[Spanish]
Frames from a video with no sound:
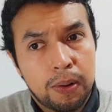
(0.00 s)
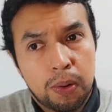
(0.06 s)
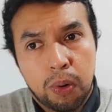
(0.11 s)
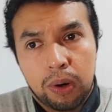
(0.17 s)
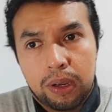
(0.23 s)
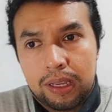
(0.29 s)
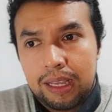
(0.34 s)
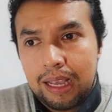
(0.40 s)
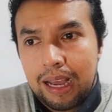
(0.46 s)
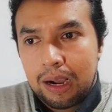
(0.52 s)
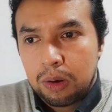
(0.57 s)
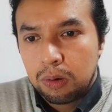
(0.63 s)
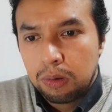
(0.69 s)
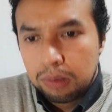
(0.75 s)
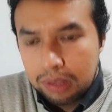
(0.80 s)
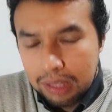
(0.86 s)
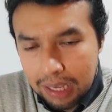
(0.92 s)
lo que
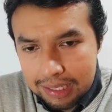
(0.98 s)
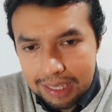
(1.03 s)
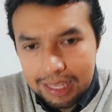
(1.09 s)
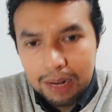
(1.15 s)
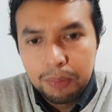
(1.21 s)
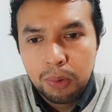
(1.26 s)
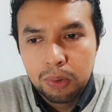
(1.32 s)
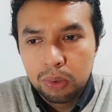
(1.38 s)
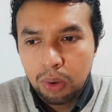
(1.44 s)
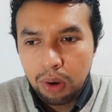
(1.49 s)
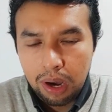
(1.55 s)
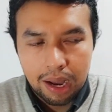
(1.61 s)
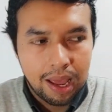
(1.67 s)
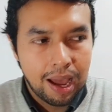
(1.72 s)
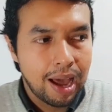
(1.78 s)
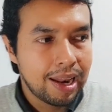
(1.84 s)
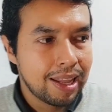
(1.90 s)
acontece en el mundo
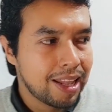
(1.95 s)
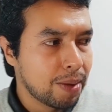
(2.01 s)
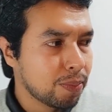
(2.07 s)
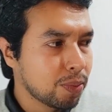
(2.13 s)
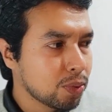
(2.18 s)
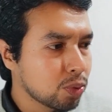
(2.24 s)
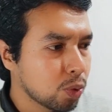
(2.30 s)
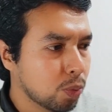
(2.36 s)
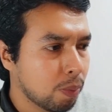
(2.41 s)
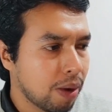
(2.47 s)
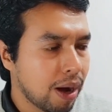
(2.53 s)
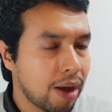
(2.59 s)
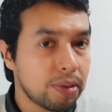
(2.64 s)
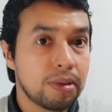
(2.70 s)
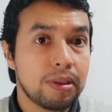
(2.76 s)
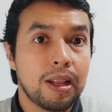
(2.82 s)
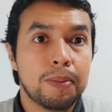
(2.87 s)
real, en el mundo
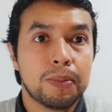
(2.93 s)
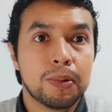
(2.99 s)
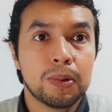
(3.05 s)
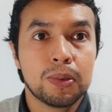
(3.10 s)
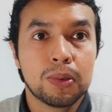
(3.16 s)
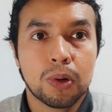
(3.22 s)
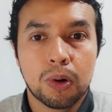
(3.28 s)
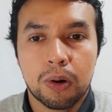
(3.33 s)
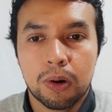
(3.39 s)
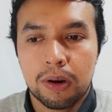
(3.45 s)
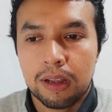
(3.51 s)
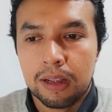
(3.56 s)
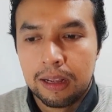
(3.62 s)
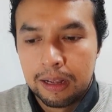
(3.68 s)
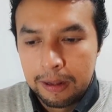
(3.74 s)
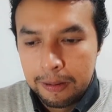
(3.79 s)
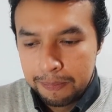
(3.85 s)
humano, en el mundo
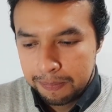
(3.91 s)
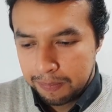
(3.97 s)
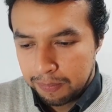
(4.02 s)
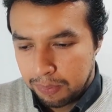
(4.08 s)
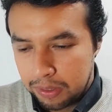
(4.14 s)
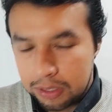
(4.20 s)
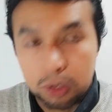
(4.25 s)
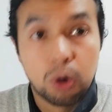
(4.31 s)
pues